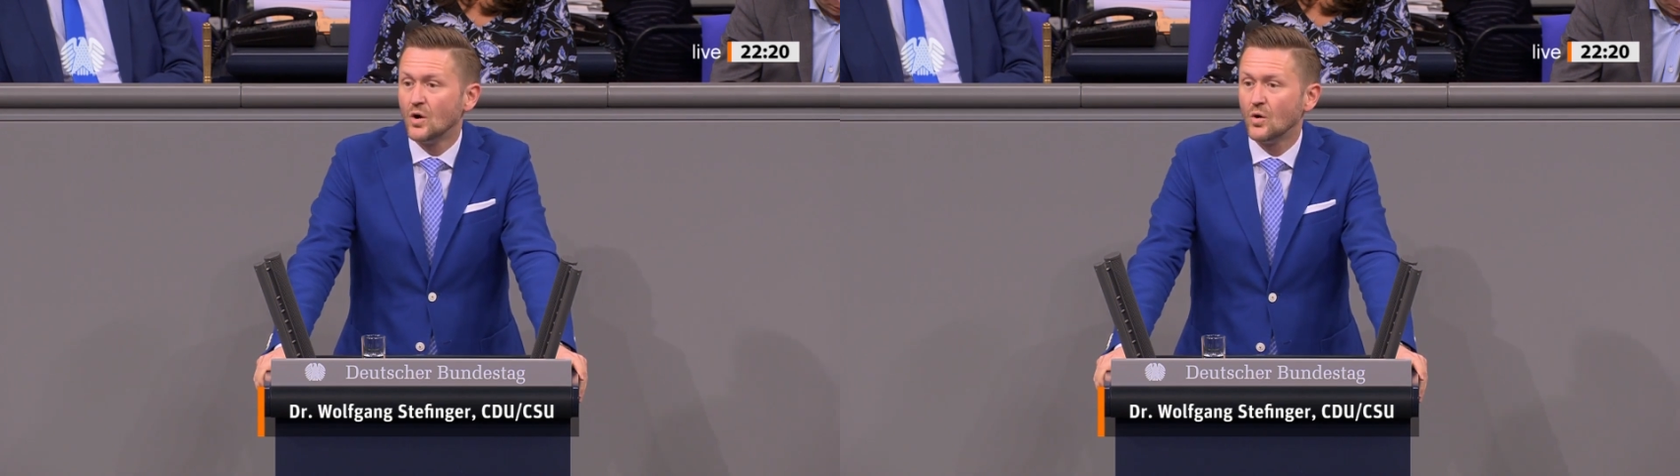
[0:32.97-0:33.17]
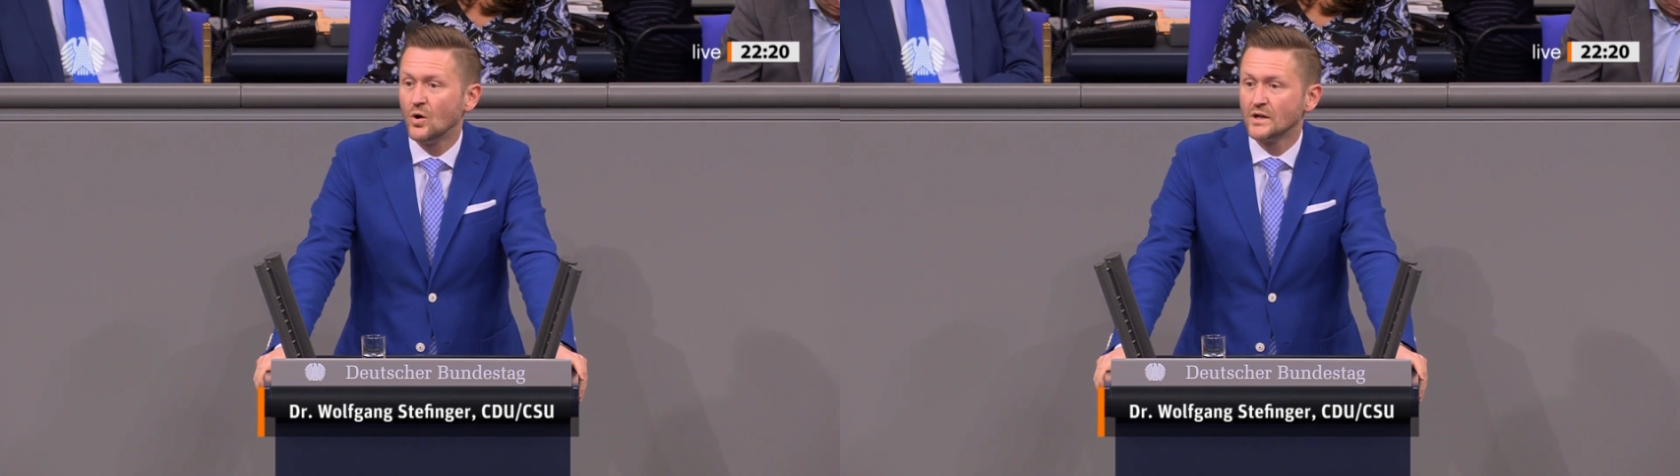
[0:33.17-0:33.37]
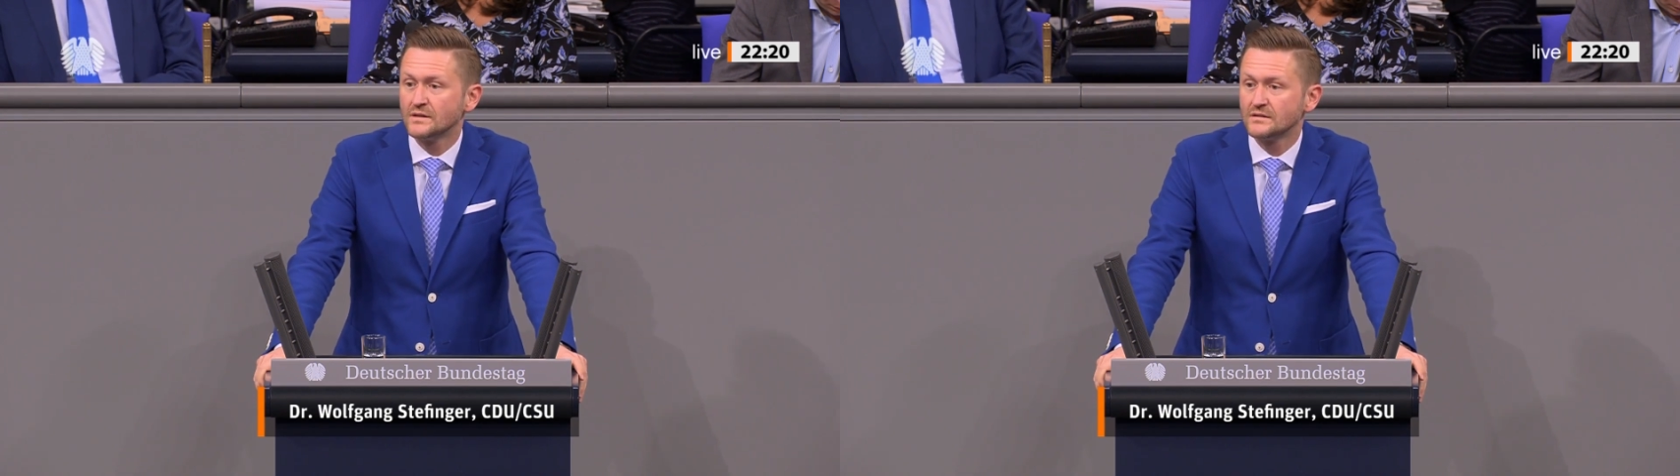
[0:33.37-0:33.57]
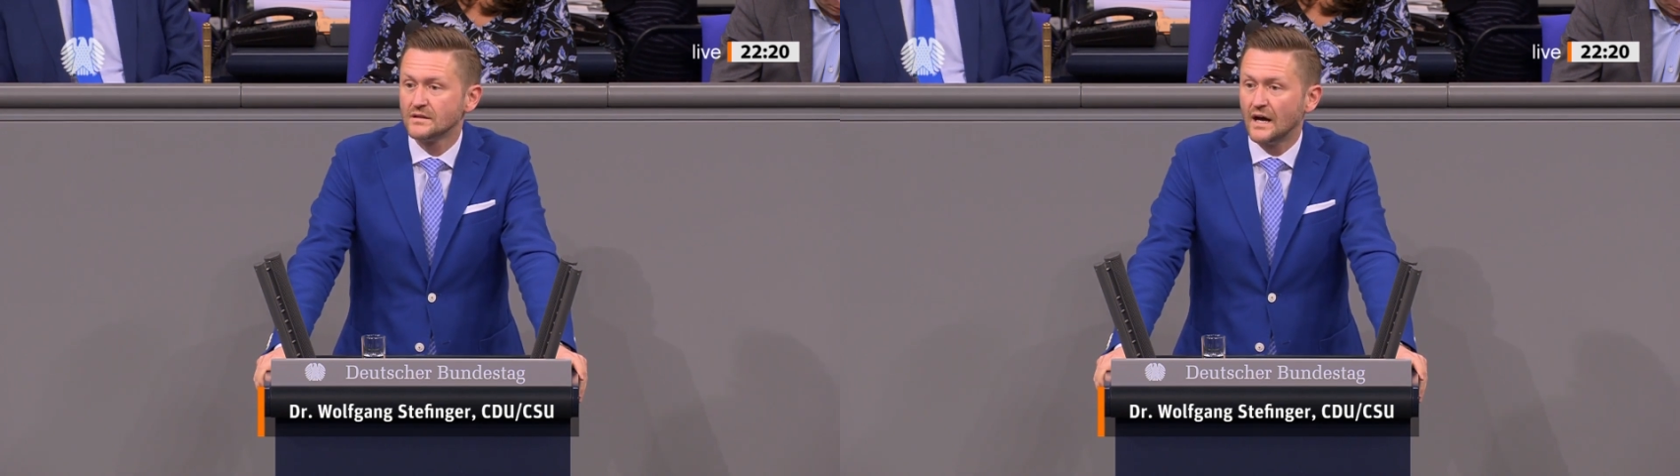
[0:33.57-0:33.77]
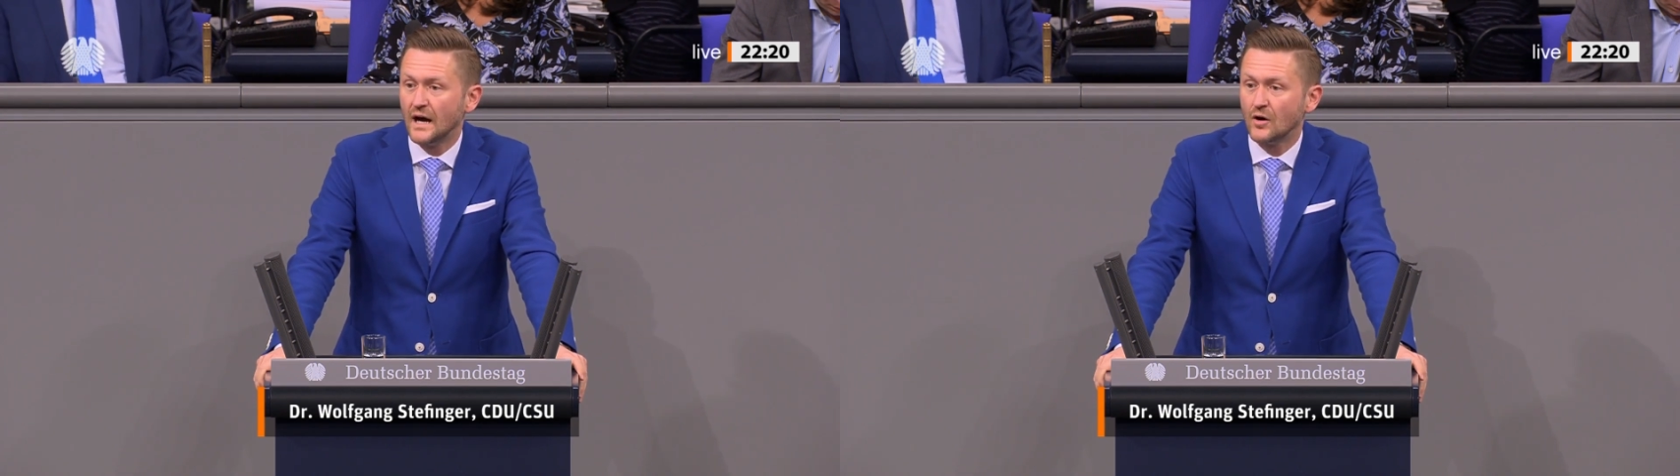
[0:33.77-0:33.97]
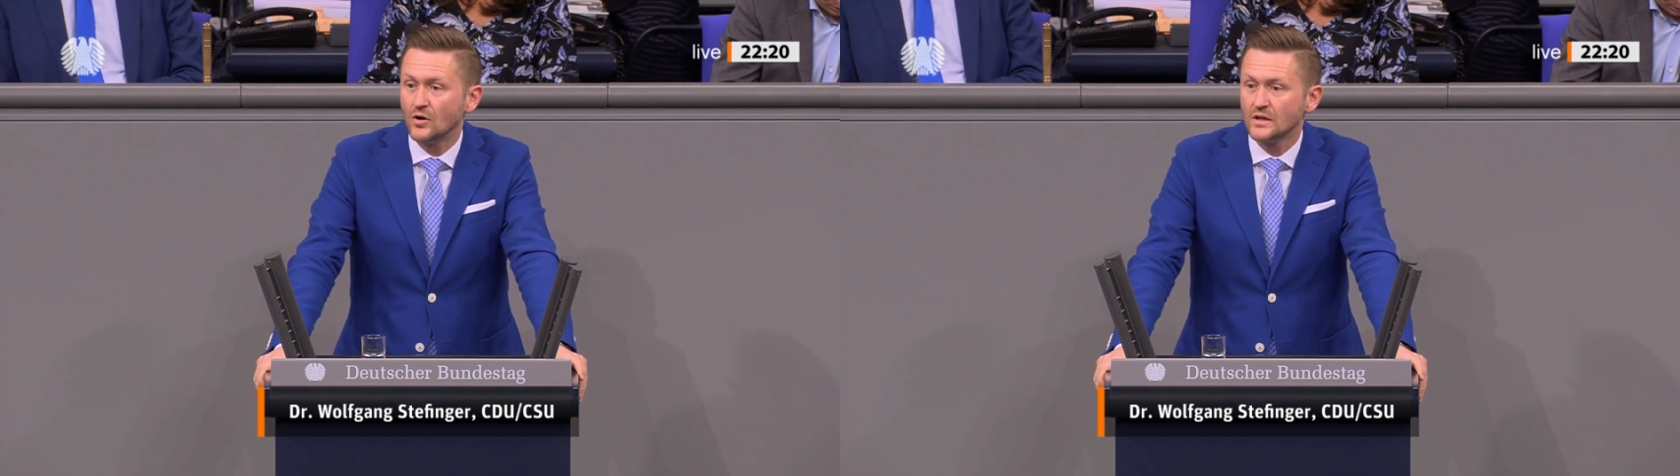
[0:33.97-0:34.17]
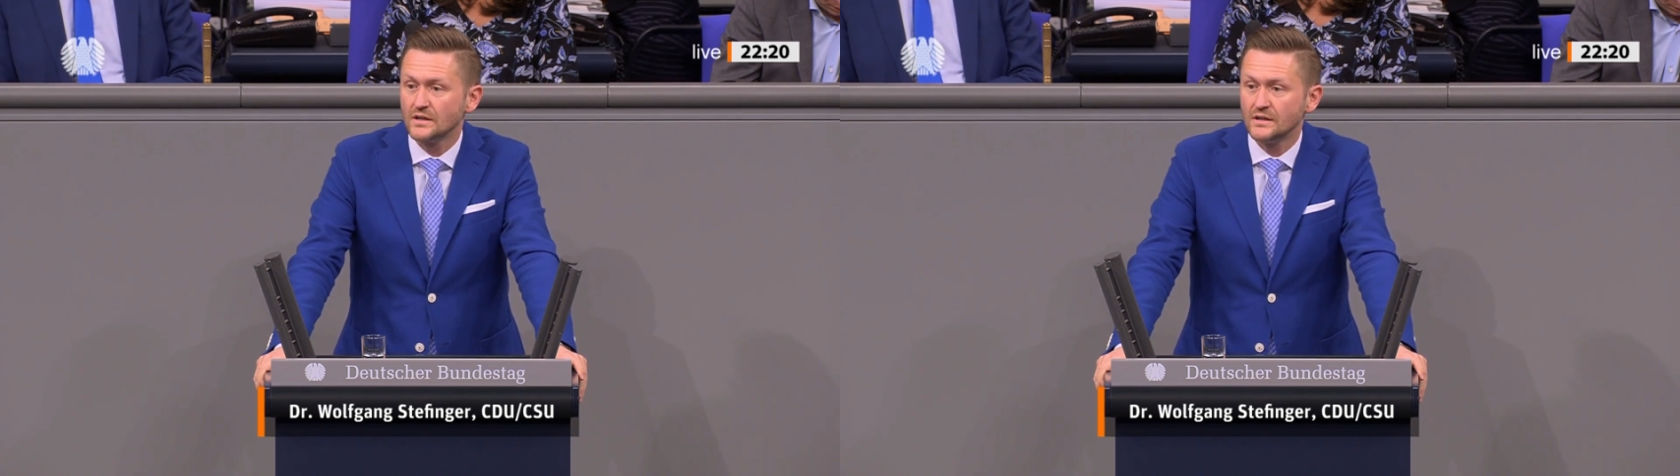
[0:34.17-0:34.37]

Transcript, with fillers: und auch